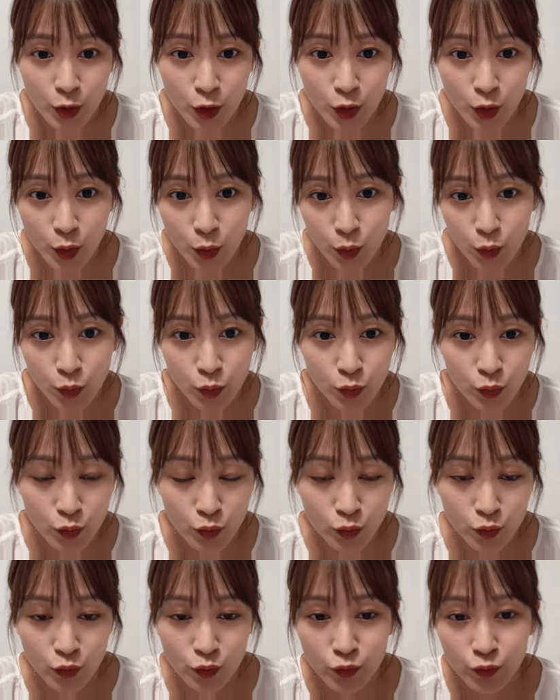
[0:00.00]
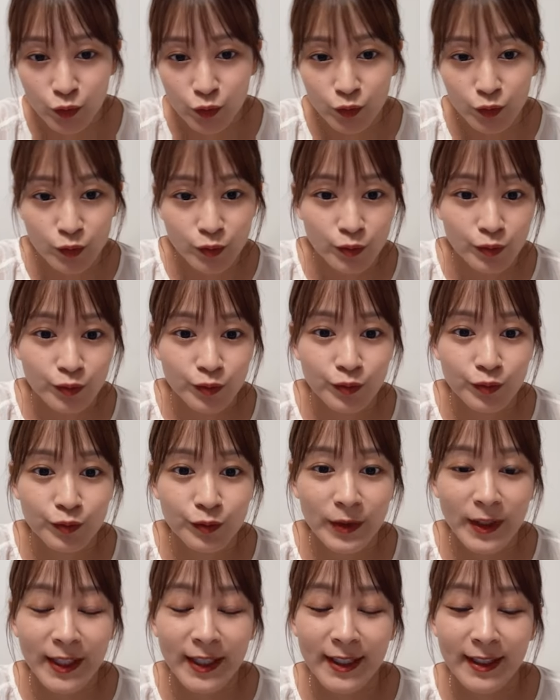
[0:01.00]
そう
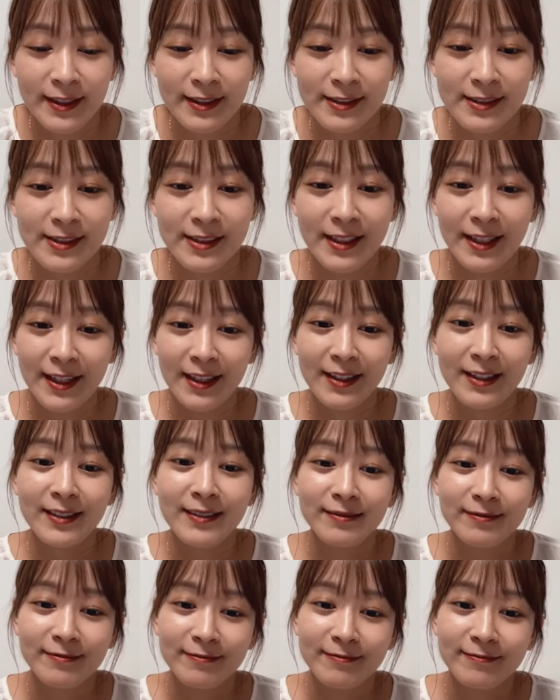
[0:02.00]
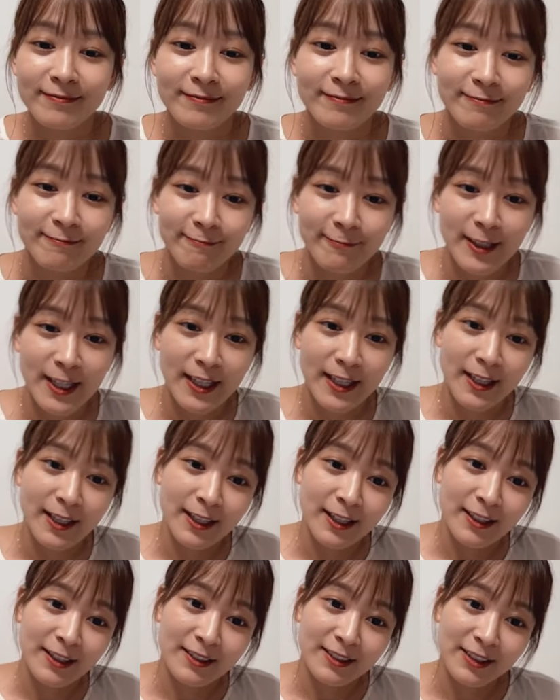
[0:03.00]
こんな感じで
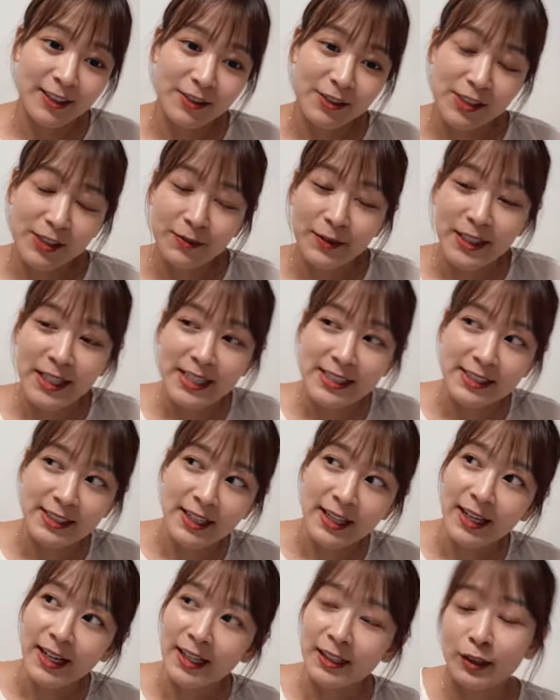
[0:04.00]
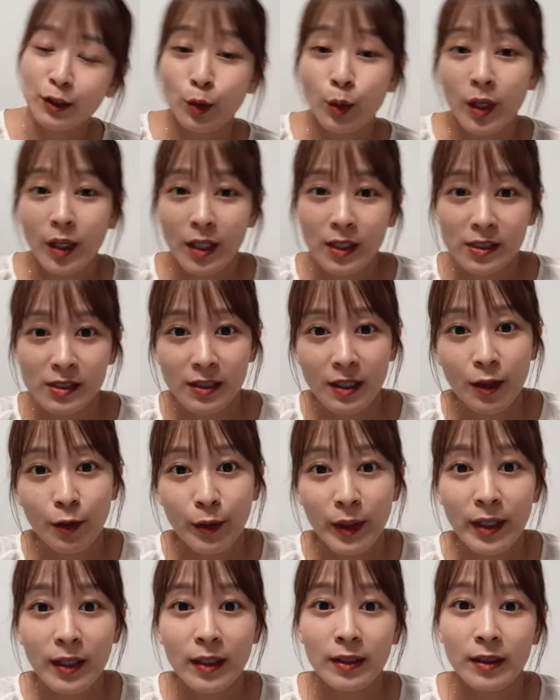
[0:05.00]
楽しみですねあとは20日
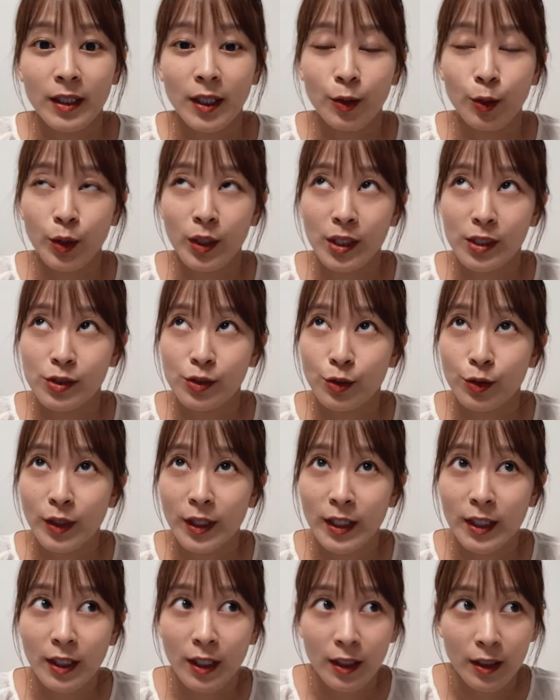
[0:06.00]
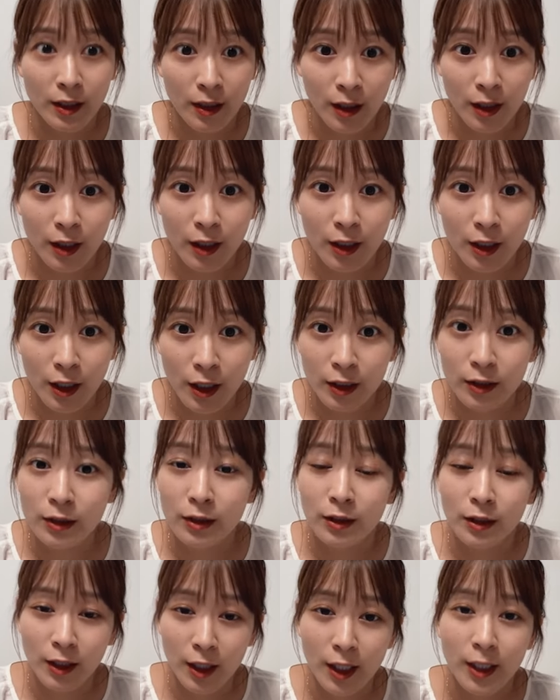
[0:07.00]
は名古屋上映会があっ
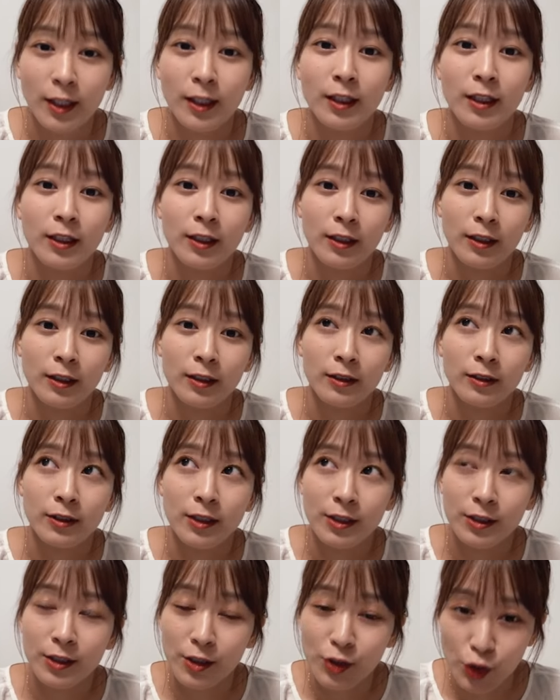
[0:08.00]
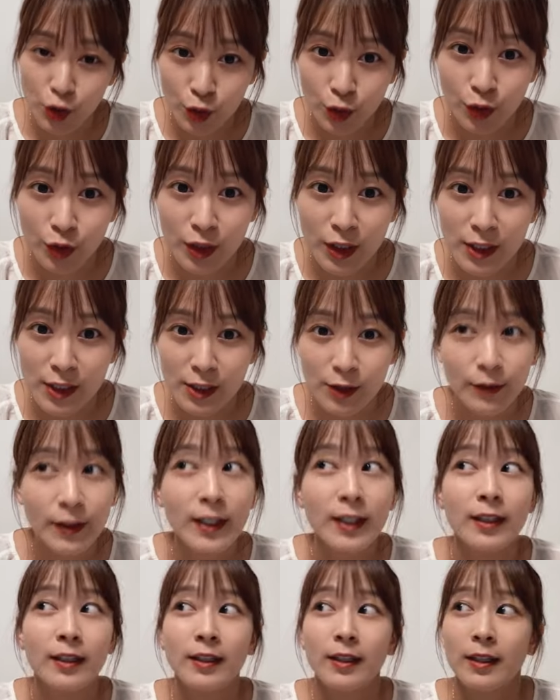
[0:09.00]
てで25日
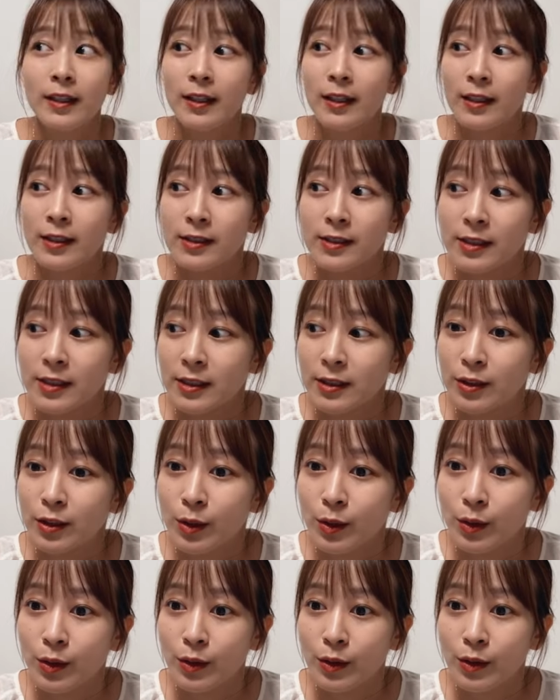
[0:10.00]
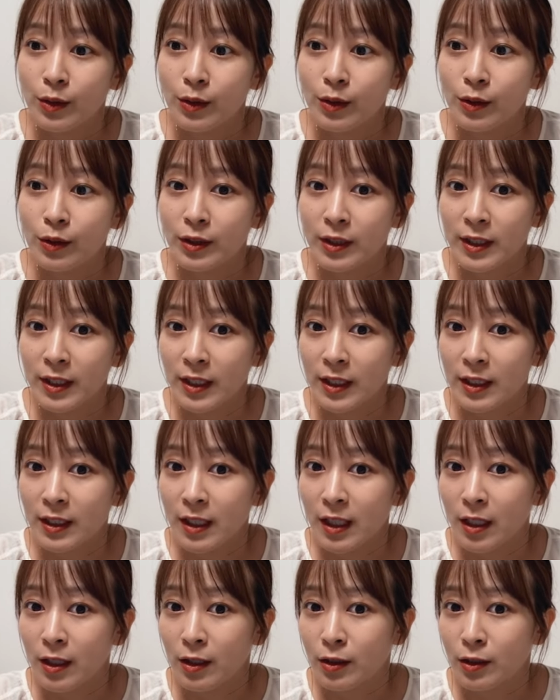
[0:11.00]
は人狼
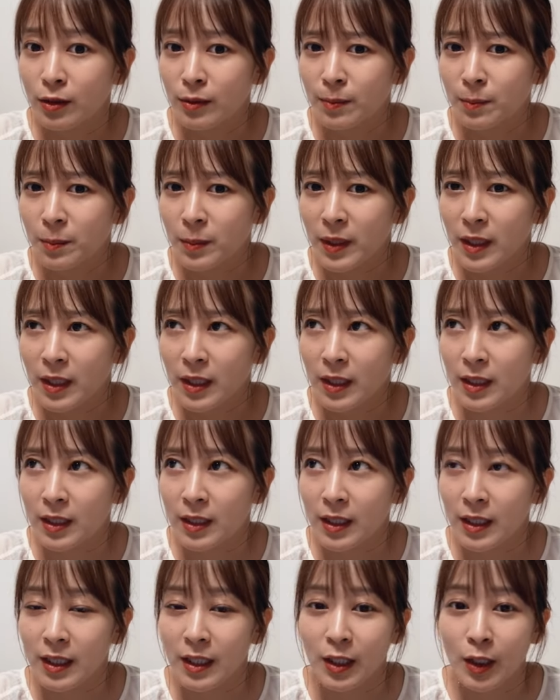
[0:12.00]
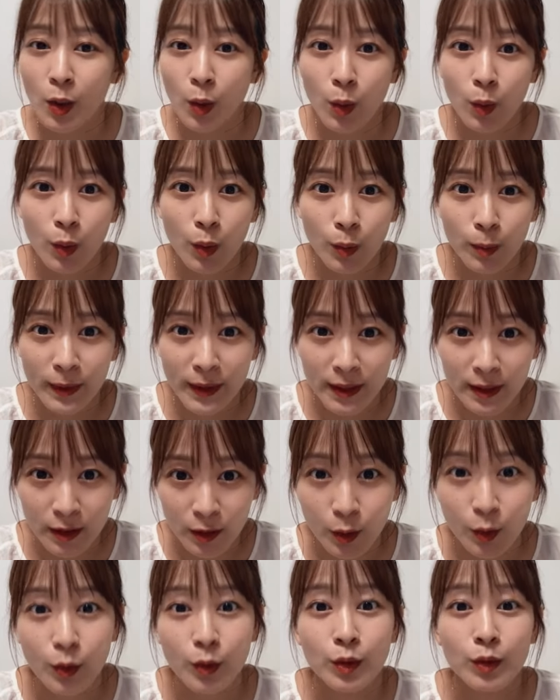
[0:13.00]
TLPT
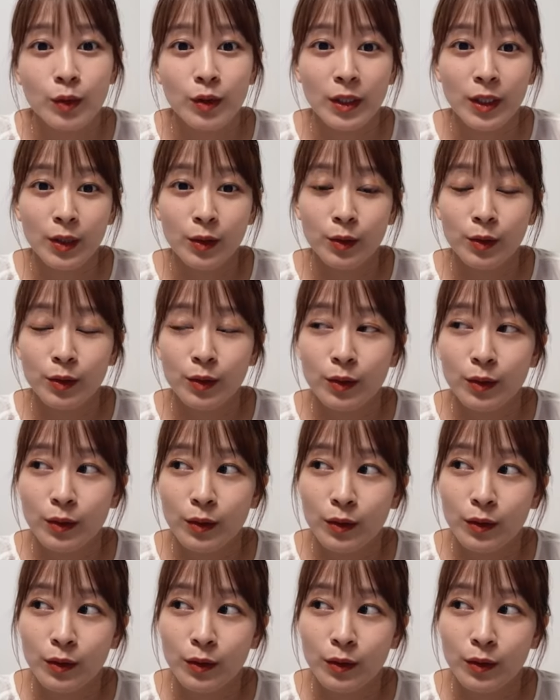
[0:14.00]
オービットっていう